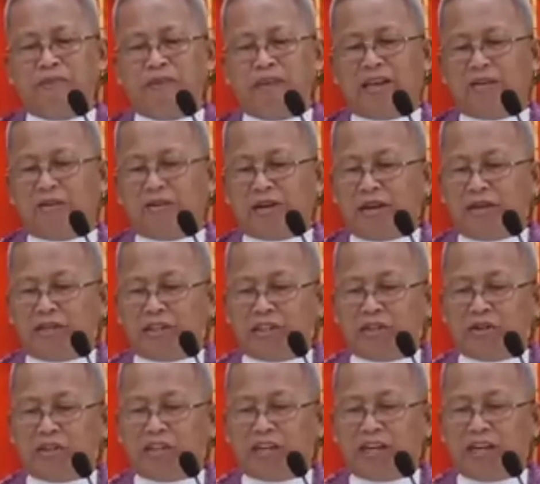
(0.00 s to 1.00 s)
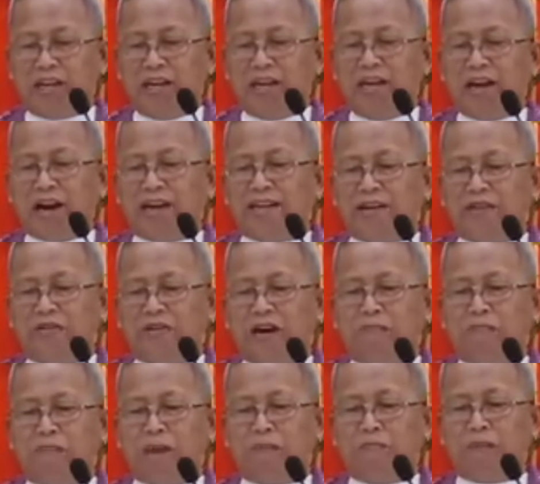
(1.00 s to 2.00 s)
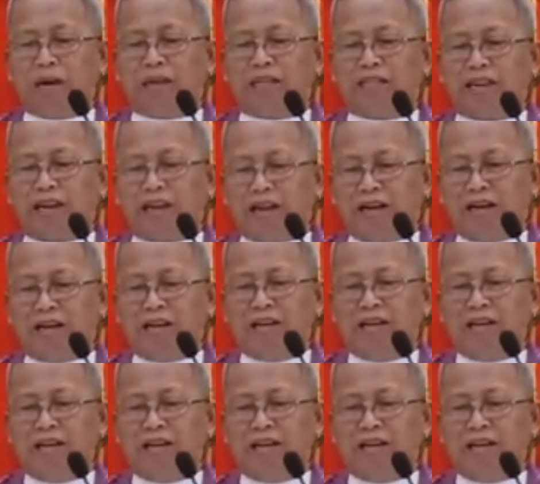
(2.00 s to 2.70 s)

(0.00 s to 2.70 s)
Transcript: ingon dayo si Jesus diri, ayaw na pagpakasala,